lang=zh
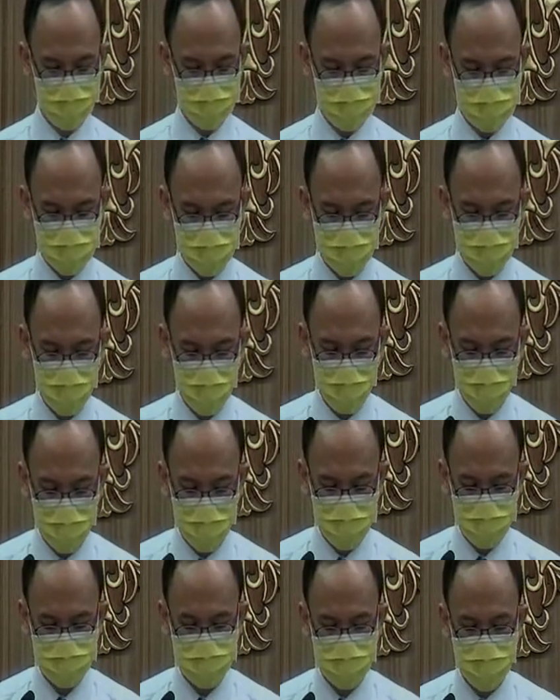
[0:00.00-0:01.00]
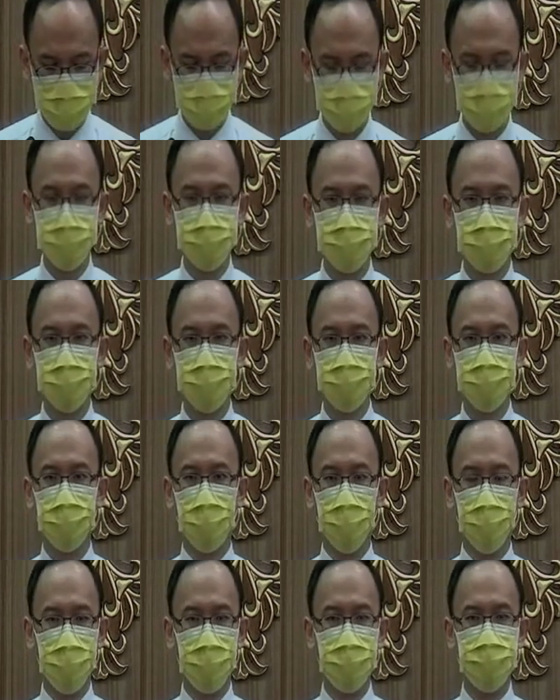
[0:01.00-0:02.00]
在患难之爱当中，
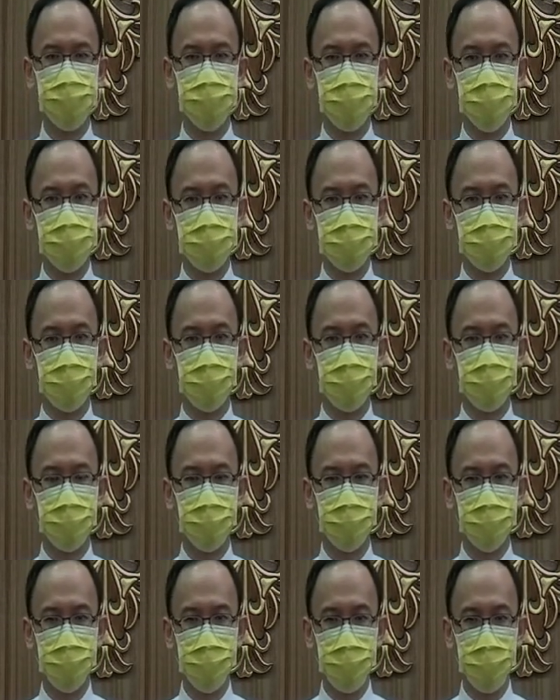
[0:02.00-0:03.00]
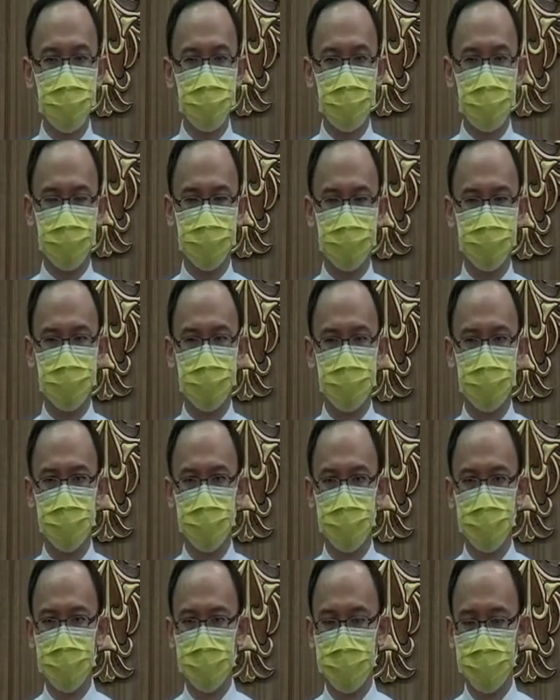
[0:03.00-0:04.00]
我们也学习到约拿。
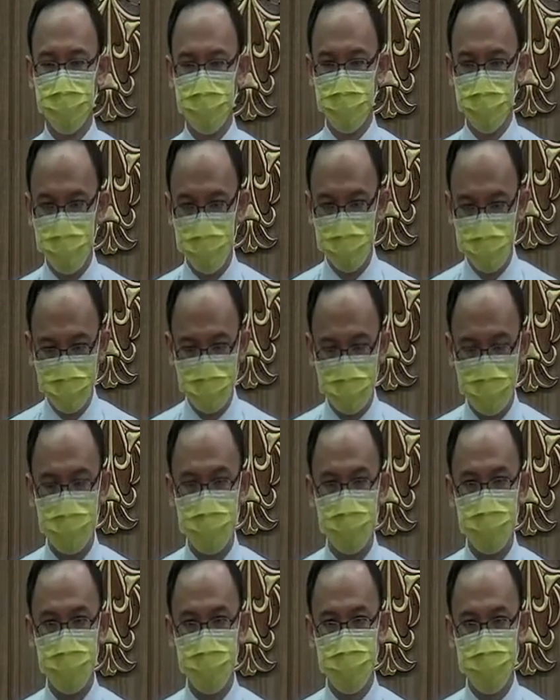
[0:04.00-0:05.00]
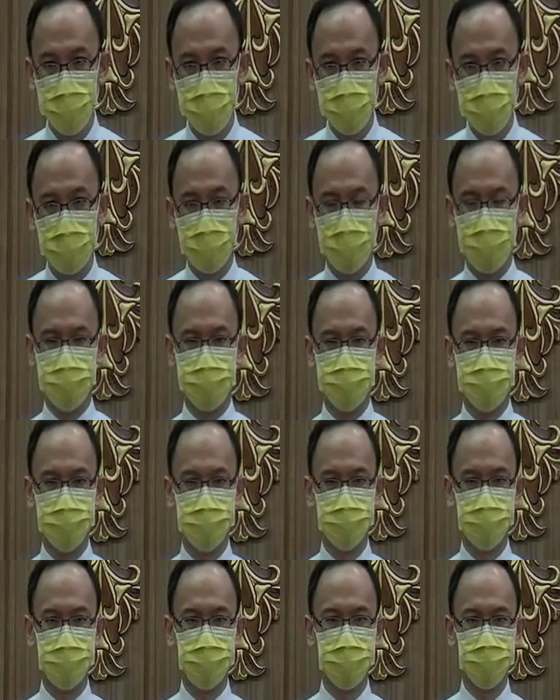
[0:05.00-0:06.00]
原来约拿
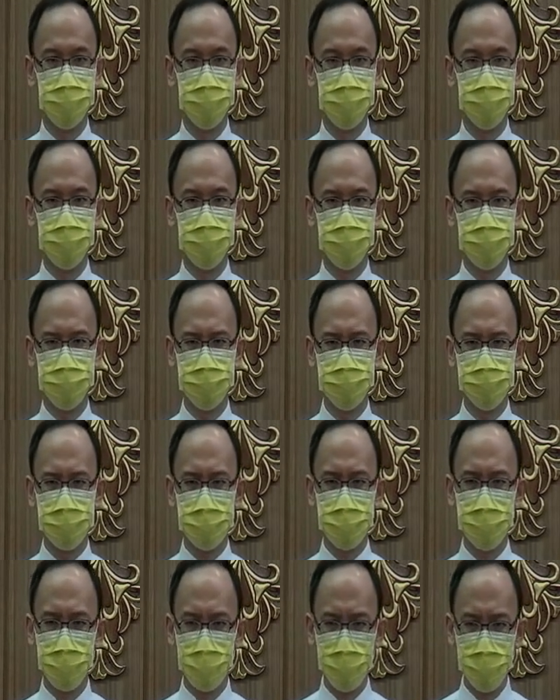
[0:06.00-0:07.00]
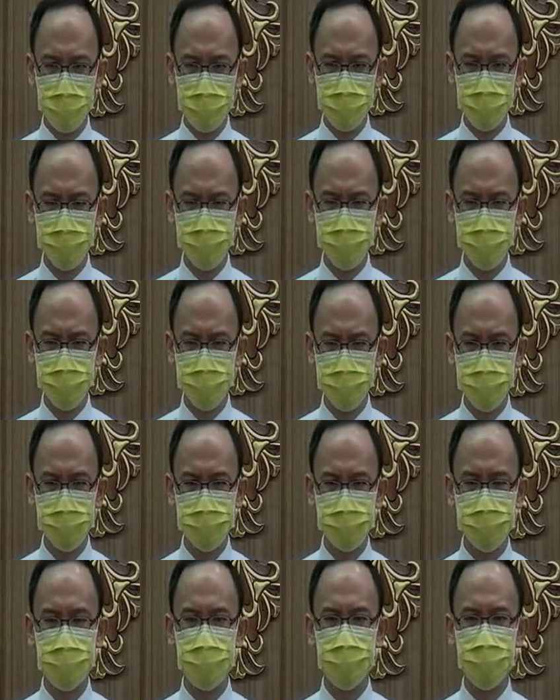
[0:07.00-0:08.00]
在患难当中
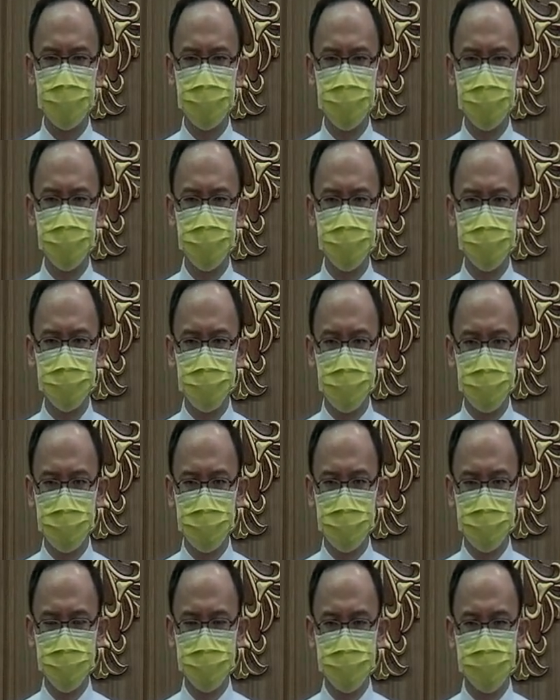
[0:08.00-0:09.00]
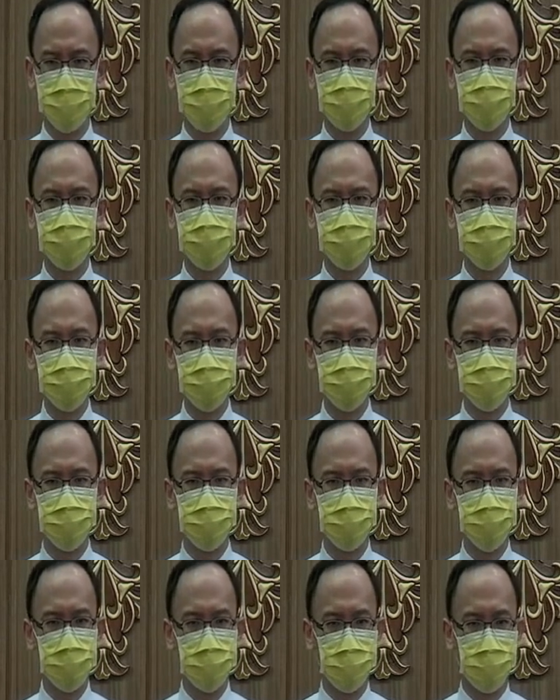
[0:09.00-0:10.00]
才能够调转自己的
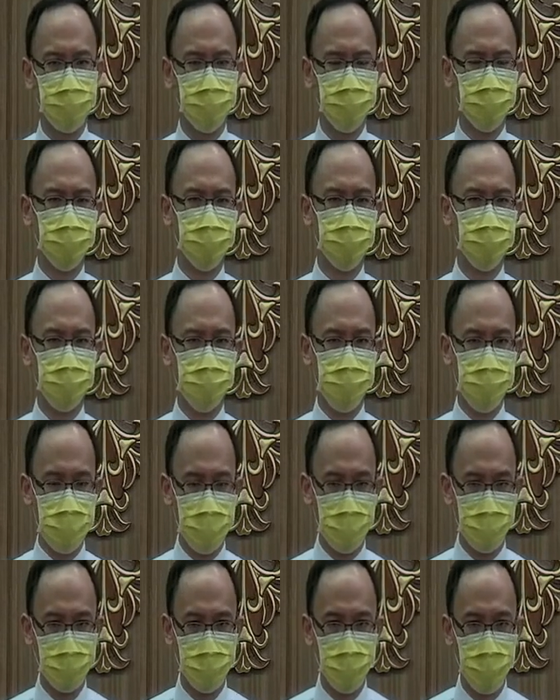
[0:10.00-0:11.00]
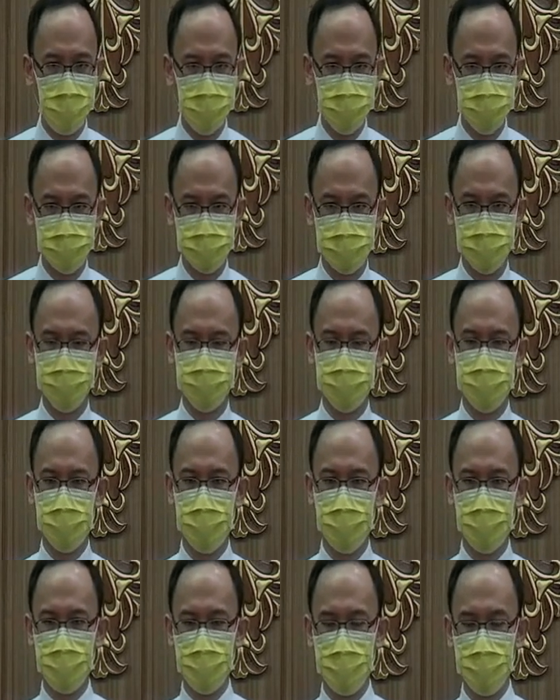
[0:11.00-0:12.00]
脚步，仰望神，
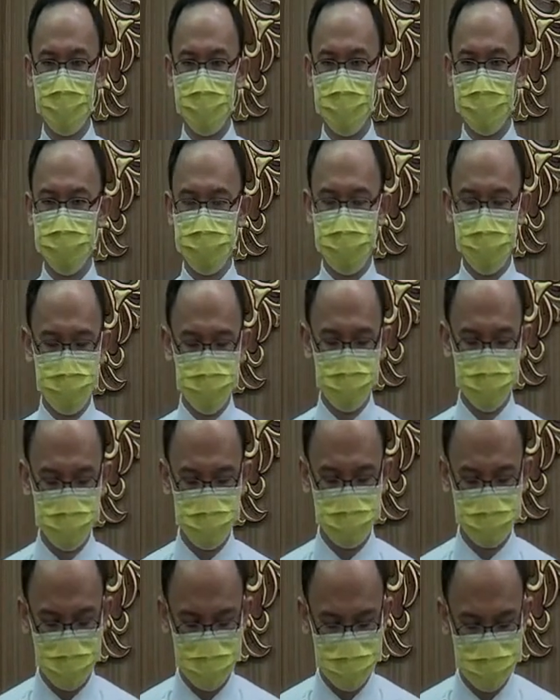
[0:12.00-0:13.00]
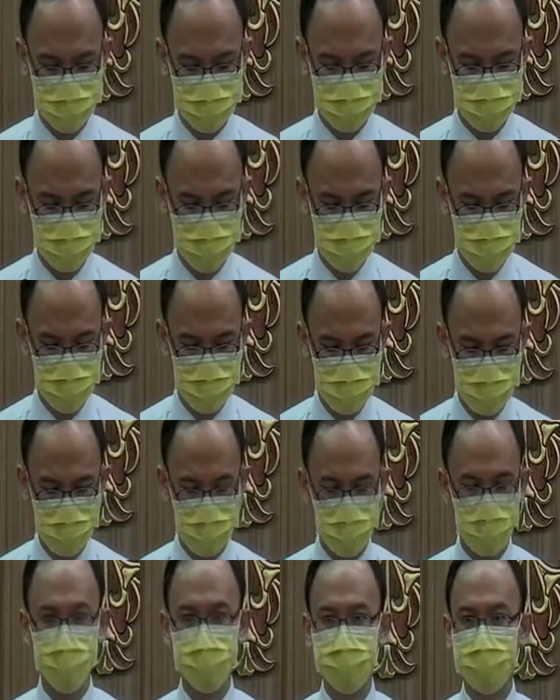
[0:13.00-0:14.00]
也祈求主耶稣
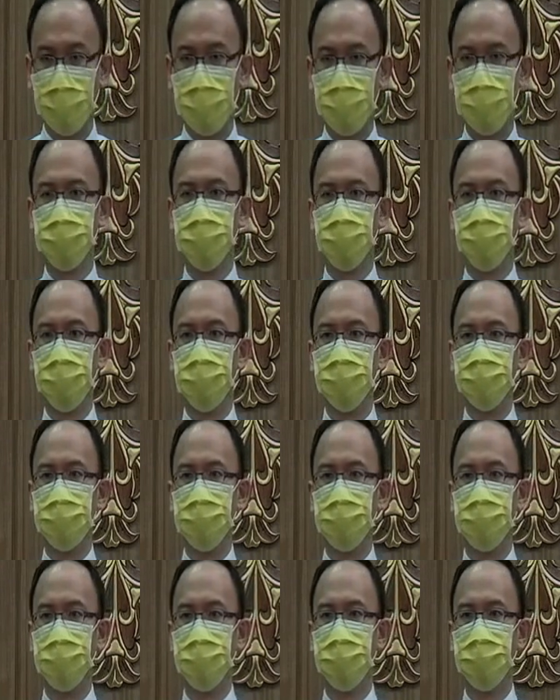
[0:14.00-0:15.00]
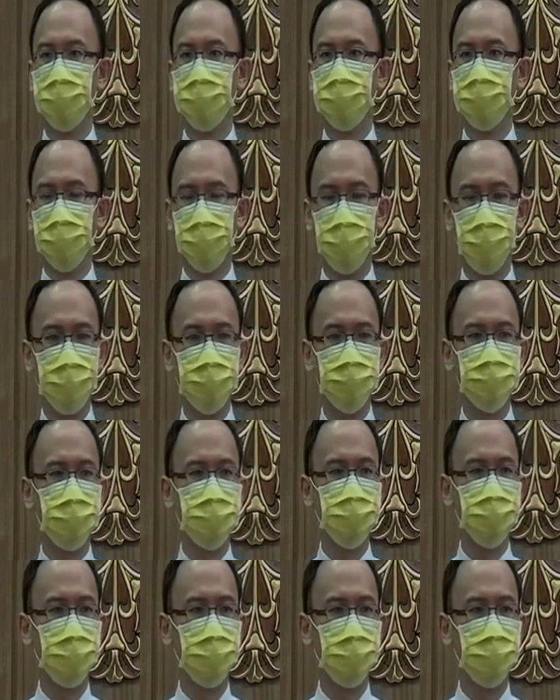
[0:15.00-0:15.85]
能够带领我们的会众，